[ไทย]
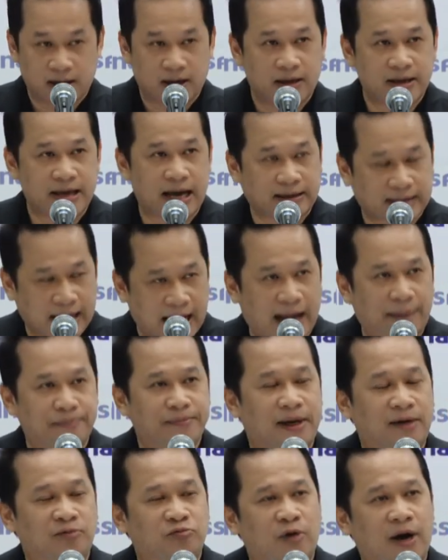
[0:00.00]
อยากถาม
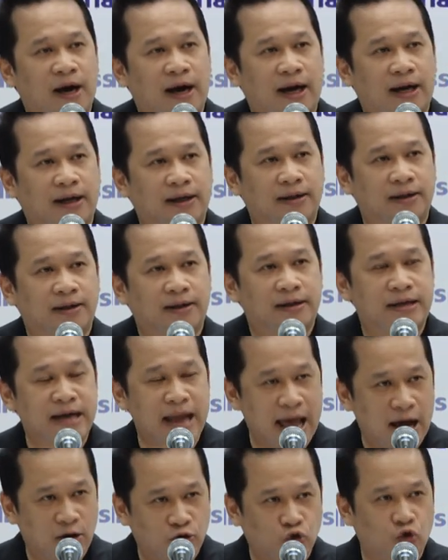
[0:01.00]
ครับว่าแน
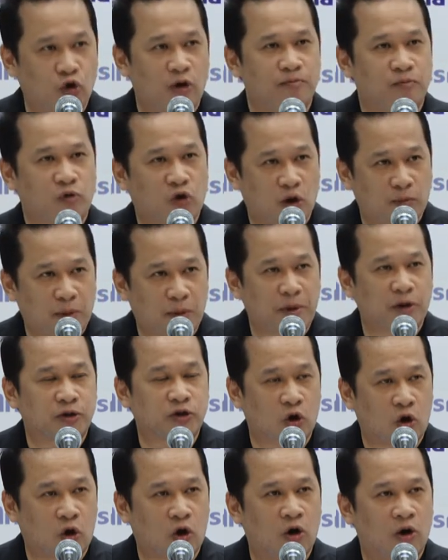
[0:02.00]
วร่วมกปป
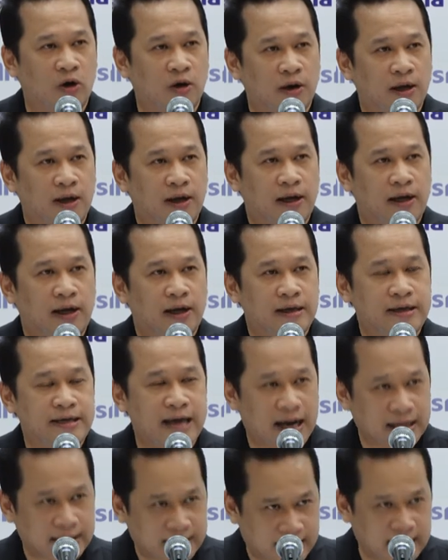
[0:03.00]
ส
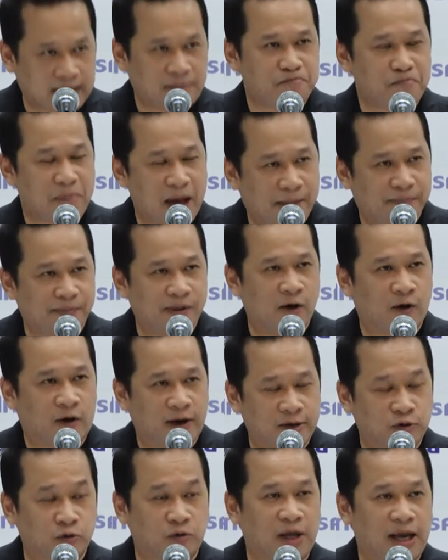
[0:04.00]
ยังคิดแบบเดียวกับ
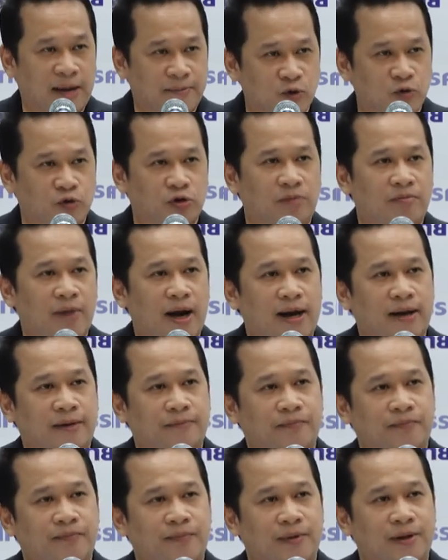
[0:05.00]
นายสุเทพอยู่หรือไม่
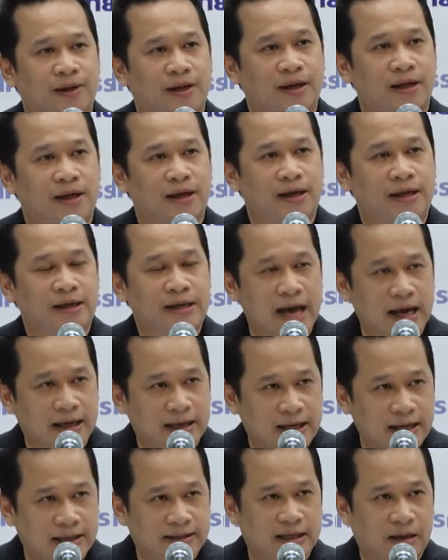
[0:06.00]
ยัง
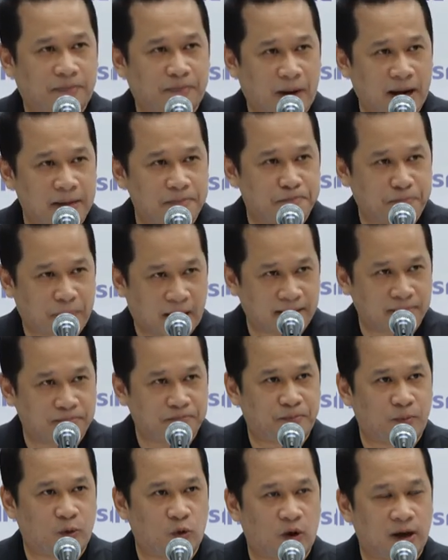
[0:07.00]
คิดจะไปปั่น
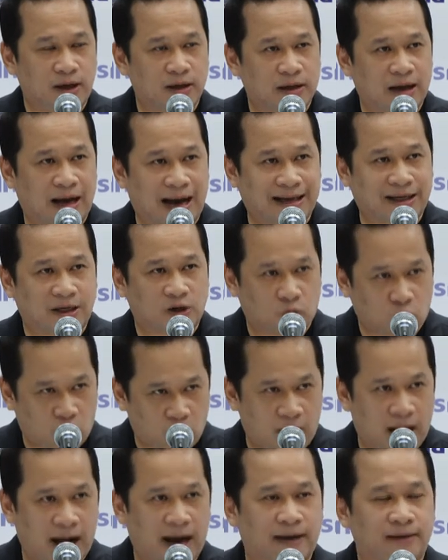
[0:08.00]
ป่วนขัดข
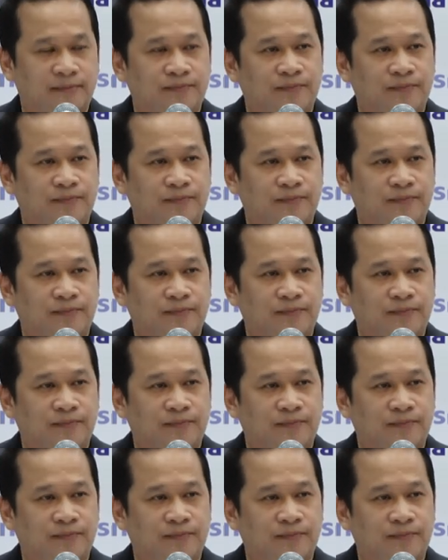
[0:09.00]
วาง